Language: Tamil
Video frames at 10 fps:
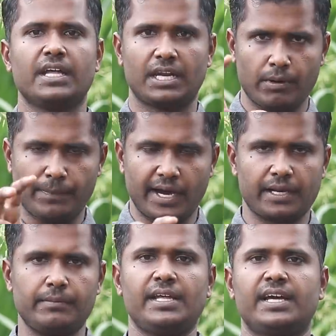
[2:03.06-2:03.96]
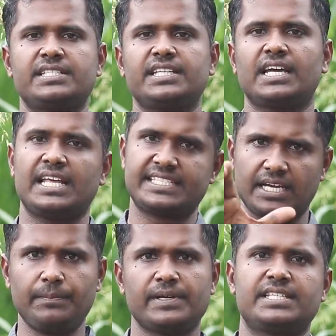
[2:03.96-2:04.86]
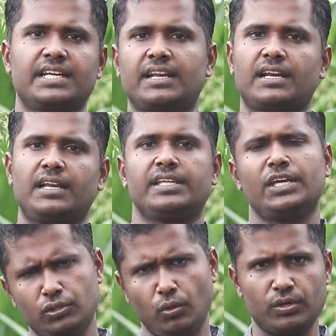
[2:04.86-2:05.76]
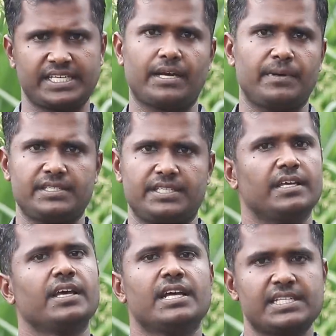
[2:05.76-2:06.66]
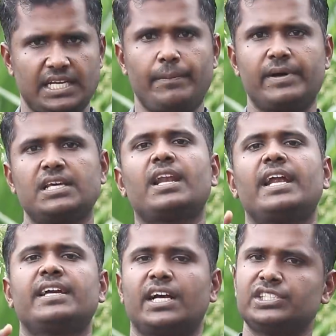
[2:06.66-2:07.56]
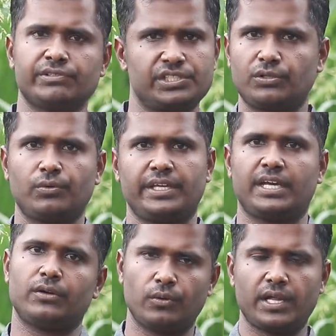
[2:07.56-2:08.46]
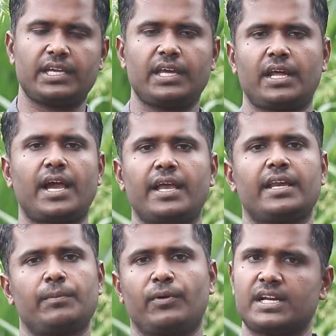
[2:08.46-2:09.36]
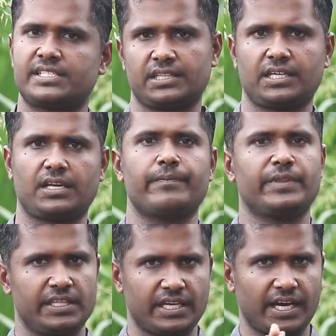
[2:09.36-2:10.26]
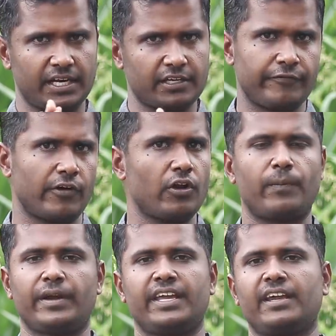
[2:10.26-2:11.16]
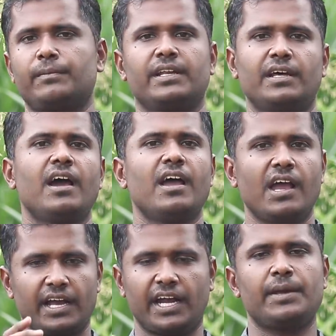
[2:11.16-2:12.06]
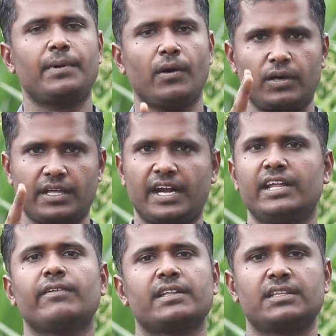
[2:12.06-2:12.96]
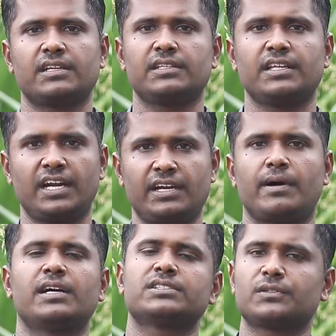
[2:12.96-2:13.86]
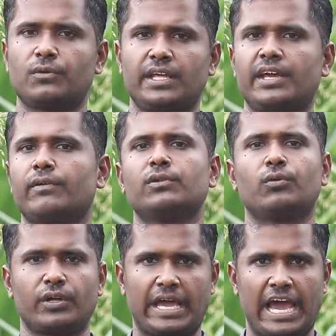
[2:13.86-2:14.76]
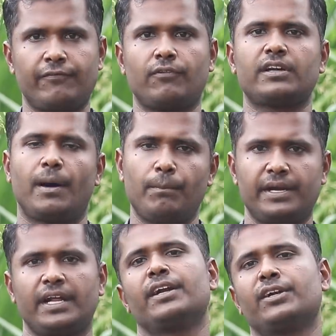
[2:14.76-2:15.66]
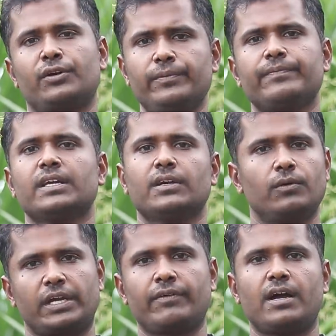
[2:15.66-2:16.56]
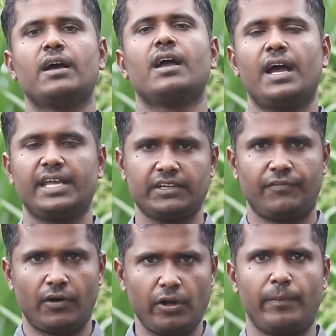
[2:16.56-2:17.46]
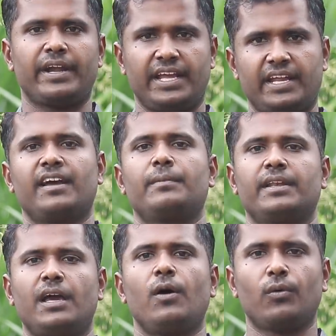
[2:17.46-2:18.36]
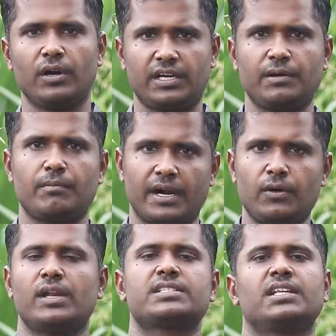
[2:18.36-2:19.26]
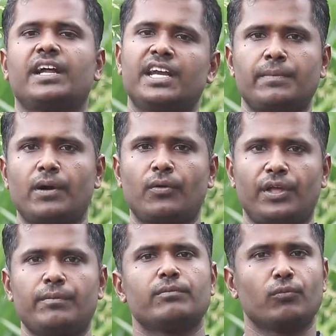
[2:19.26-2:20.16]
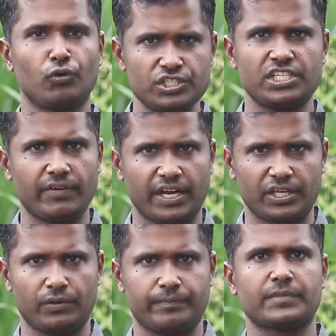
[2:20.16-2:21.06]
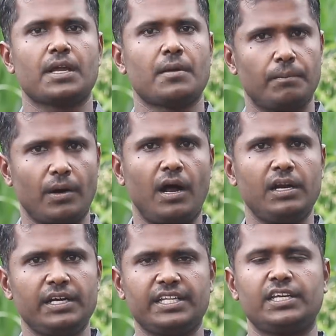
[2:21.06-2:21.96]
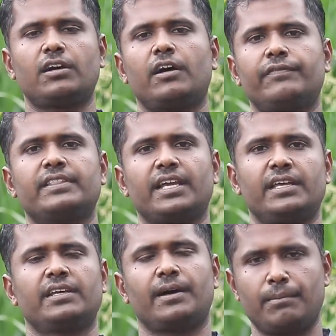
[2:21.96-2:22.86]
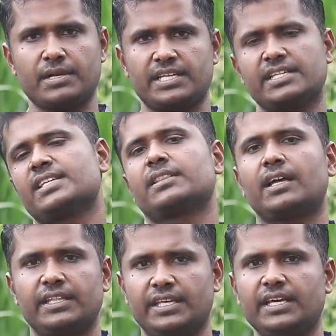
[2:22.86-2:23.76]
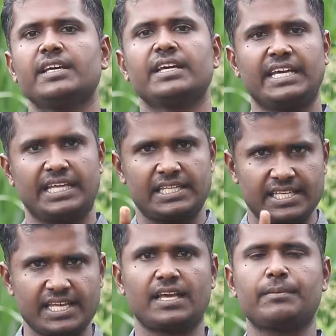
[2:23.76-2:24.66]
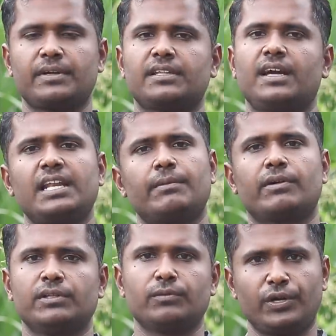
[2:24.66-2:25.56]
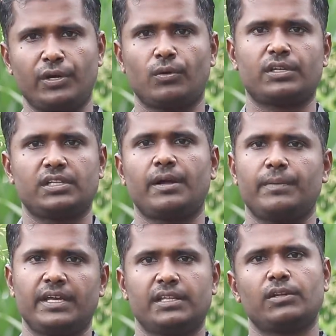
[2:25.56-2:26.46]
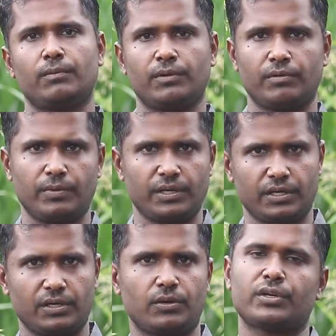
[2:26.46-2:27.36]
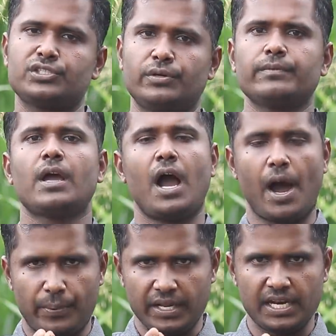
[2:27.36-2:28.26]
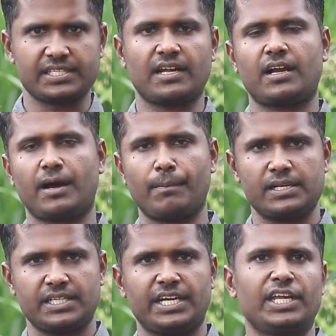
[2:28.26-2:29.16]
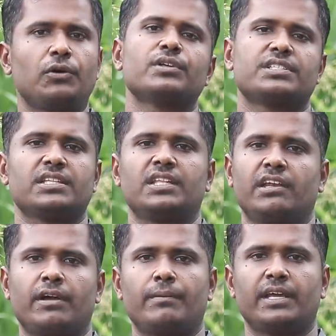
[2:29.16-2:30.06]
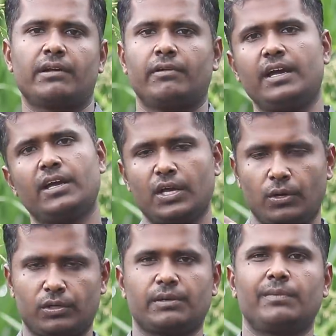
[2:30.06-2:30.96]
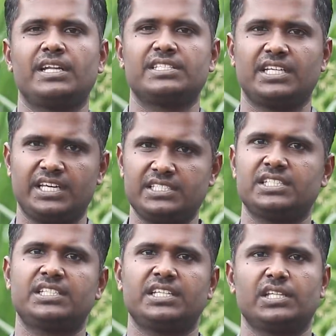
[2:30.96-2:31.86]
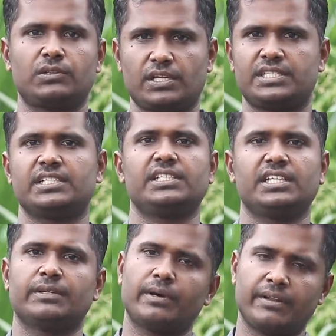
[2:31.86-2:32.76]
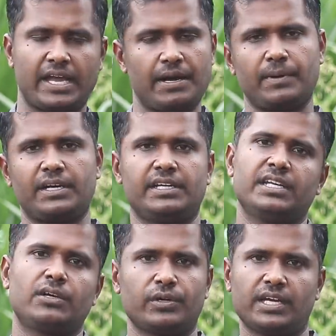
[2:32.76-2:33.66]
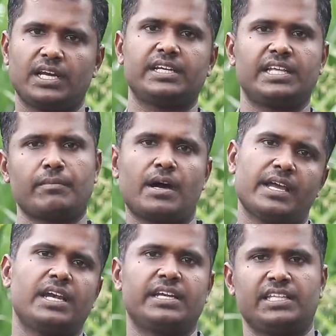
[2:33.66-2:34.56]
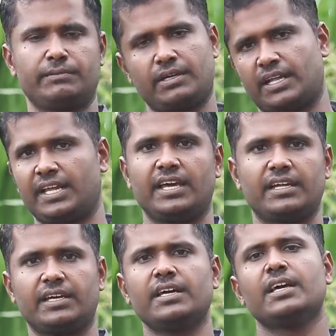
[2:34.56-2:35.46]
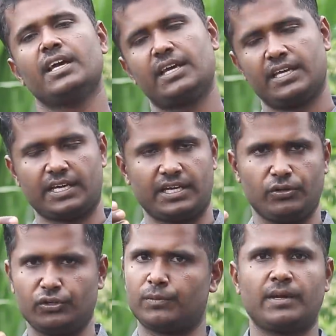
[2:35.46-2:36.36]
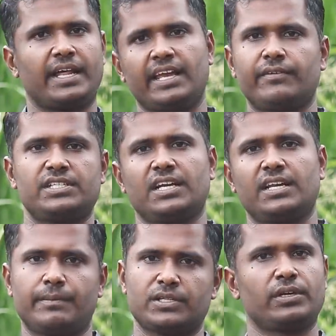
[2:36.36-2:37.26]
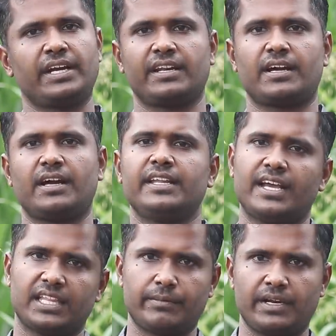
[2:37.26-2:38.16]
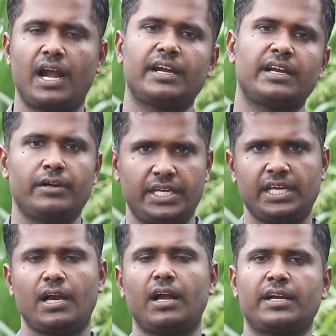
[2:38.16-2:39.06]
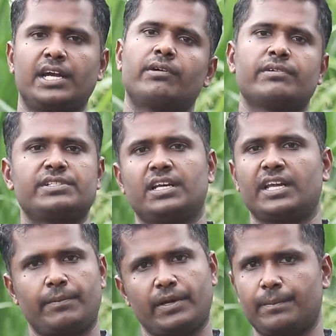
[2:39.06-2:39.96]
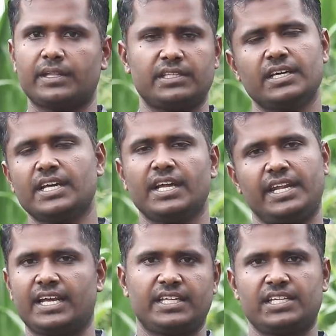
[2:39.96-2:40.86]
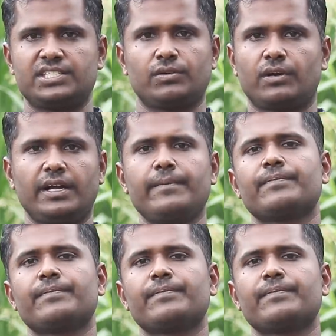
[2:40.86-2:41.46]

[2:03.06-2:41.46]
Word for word: நம்ம பாரம்பரிய அரிசிகள்லேயே சிகப்பரிசிகள் இருக்கு இல்லையா ஏதோ ஒரு சிகப்பரிசி சிகப்பரிசியில் நைட்டு கஞ்சி வச்சு குடிங்க கூட கீரை காய்கறி பொரியல் சேர்த்துக்கலாம் இதை கரெக்டாக ஃபாலோ பண்ணிங்க அப்படின்னா கண்டிப்பாக உங்களுக்கு ரெண்டு வாரத்துலேருந்து இரண்டு மாதத்துக்குள்ளேயே வந்து உங்களோட ஹேர் ஃபால் கம்ப்ளீட்டாக நின்றுடும் ஓகேவா இதை ஃபாலோ பண்ணிங்கன்னா அப்படின்னா உங்களுக்கு மன உளைச்சல் கண்டிப்பாக குறையும் முடிஞ்ச வரைக்கும் பால் டீ காஃபி தயிர் கம்பல்சரி சேர்த்தாதீங்க இது சேர்த்தாமல் இருந்தாலே நமக்கு வந்து முடி கொட்டுறதில் அப்படிங்கிறது ரொம்ப ரொம்ப குறைஞ்சிடும் அப்படி இல்லை சார் நான் கம்பல்சரி டீ குடிச்சே தீருவேன் அப்படிங்கிறவங்க கொத்தமல்லி டீ இஞ்சி டீ துளசி டீ இந்த மாதிரி வேகப்பட்ட டீ இருக்குது கொய்யாயில டீ மாயில டீ இந்த மாதிரி நிறையா இருக்குது யூடியூப்பில் நிறைய விஷயங்கள் இந்த மாதிரி சொல்லிகிட்டு இருக்காங்க நீங்கள் அந்த மாதிரி ஆல்டர்னேட் டீக்கு ஆல்டர்னேட்டிவான விஷயங்கள் நீங்கள் போய் பார்த்து நீங்கள் தெரிஞ்சுக்கோங்க